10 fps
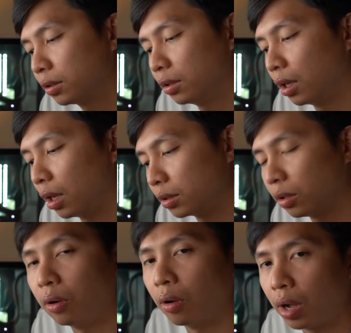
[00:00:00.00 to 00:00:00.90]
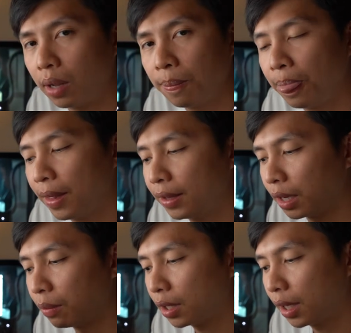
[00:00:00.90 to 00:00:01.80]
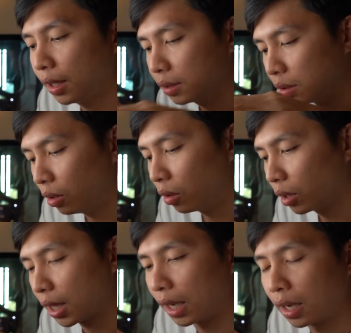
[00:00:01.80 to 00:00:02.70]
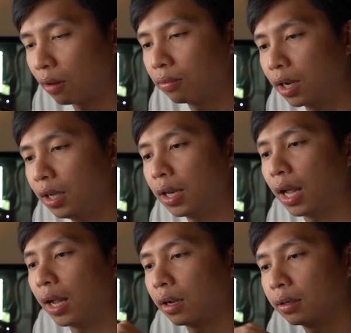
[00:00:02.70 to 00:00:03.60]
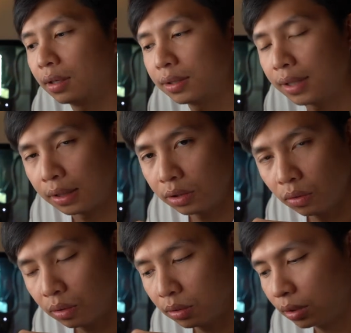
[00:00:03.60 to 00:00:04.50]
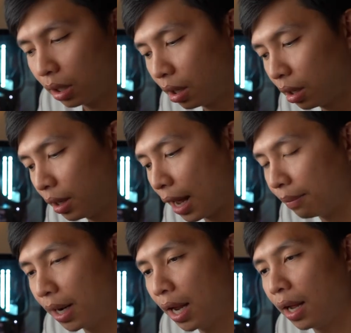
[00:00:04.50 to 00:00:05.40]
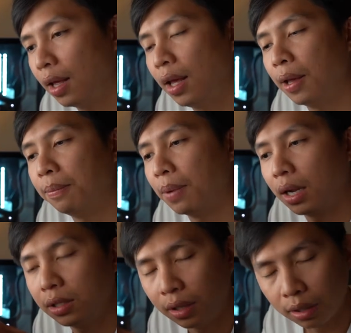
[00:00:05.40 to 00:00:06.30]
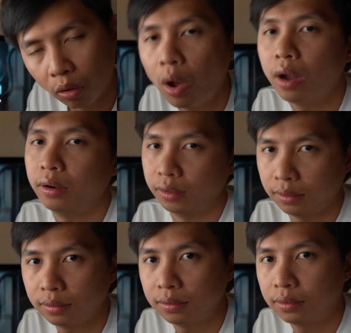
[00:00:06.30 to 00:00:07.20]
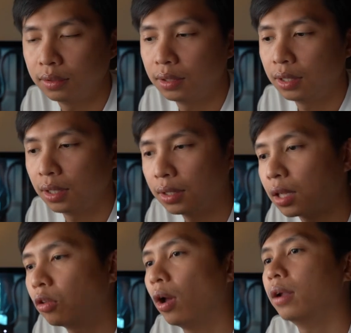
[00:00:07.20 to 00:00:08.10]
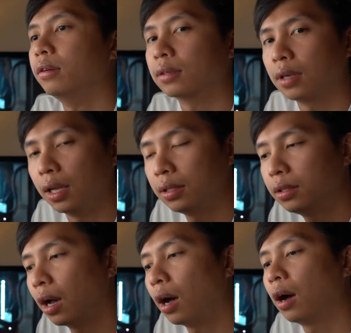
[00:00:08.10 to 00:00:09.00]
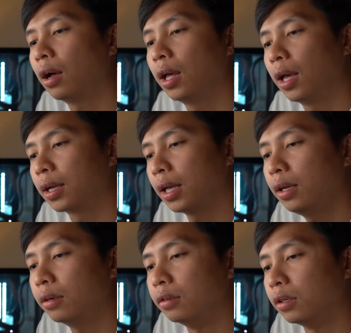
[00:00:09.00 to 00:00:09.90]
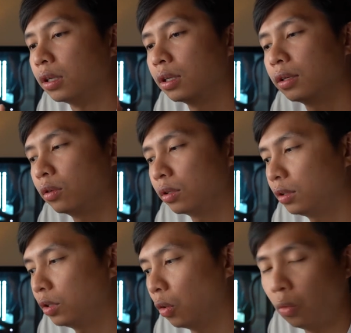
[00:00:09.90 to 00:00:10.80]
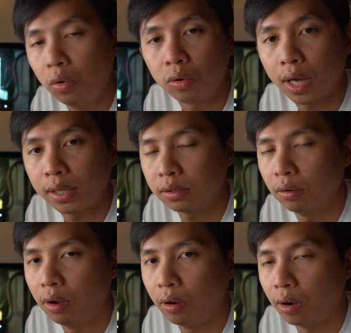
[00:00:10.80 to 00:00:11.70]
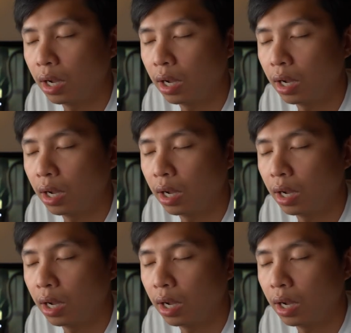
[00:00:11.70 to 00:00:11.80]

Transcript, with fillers: uh, studio á thì cái cái studio nó thành công khi là nó sản xuất nó làm ra mà nó cho thuê được nó cho thuê được để cho cái người chủ của cái studio